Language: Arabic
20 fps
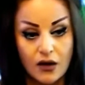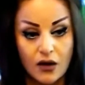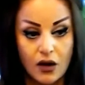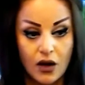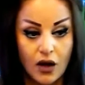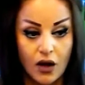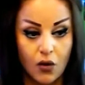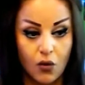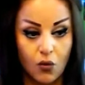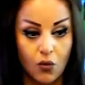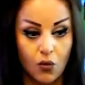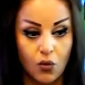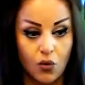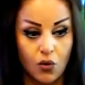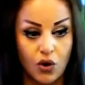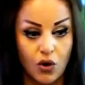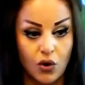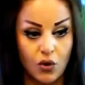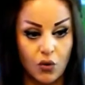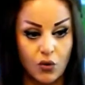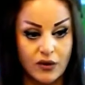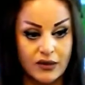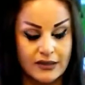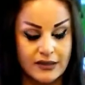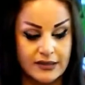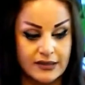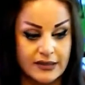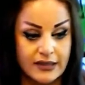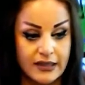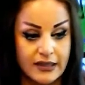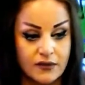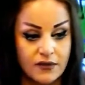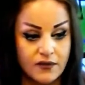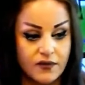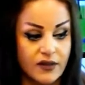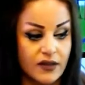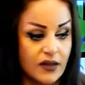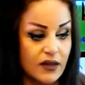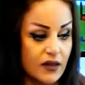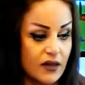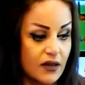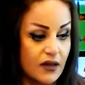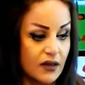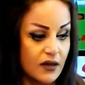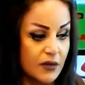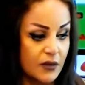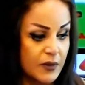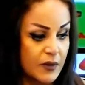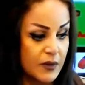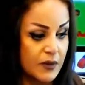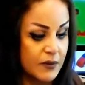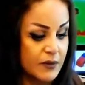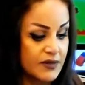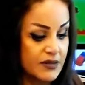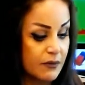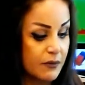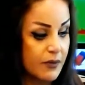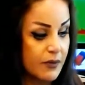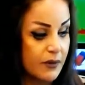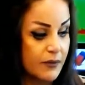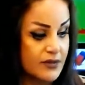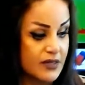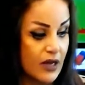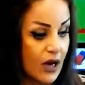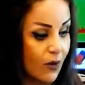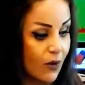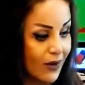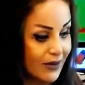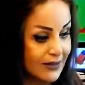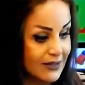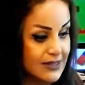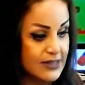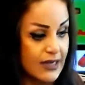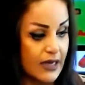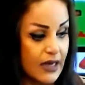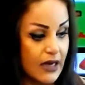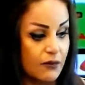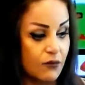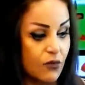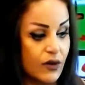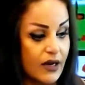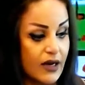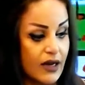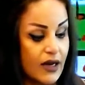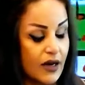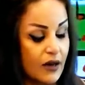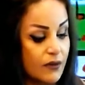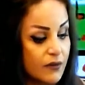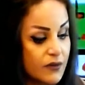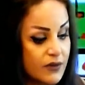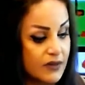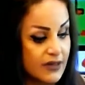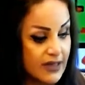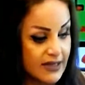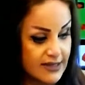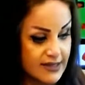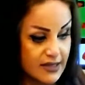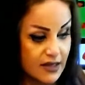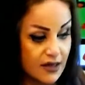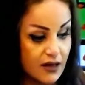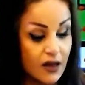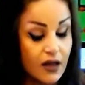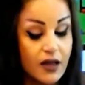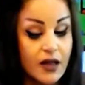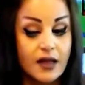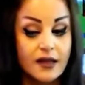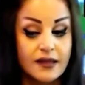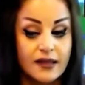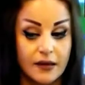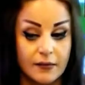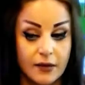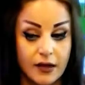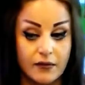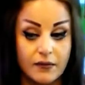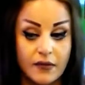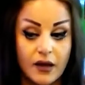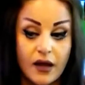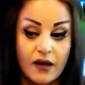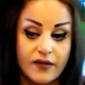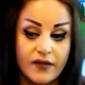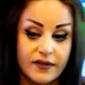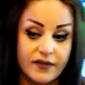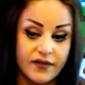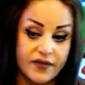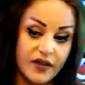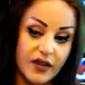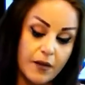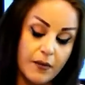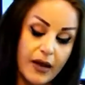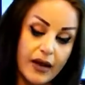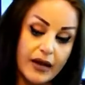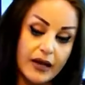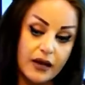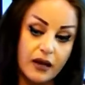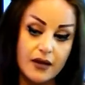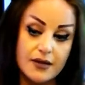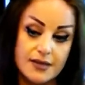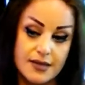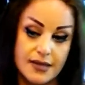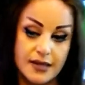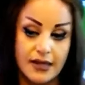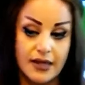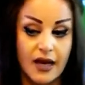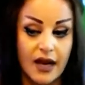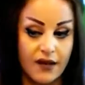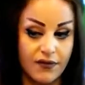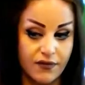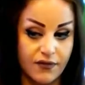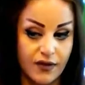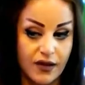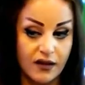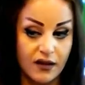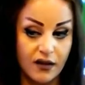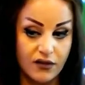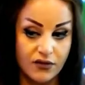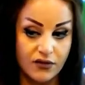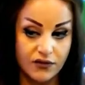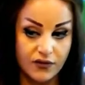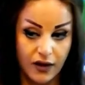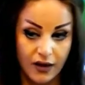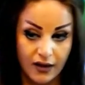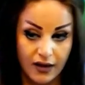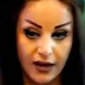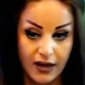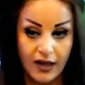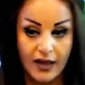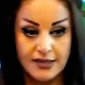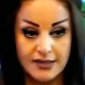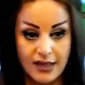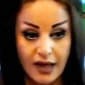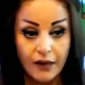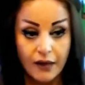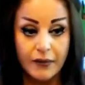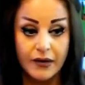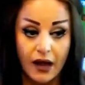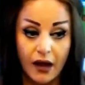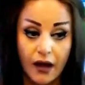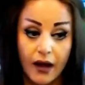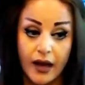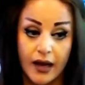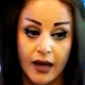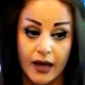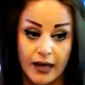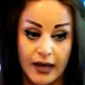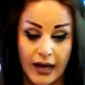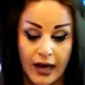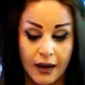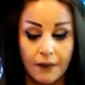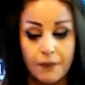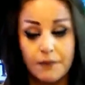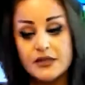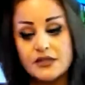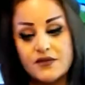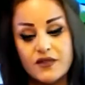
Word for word: وكثير في بسبب لي مثلا حوادث سير ممكن انا بتاذى تمام ففي اماكن خاصه نحن نلعب فيها كاطفال صح من حقي ان العب بس في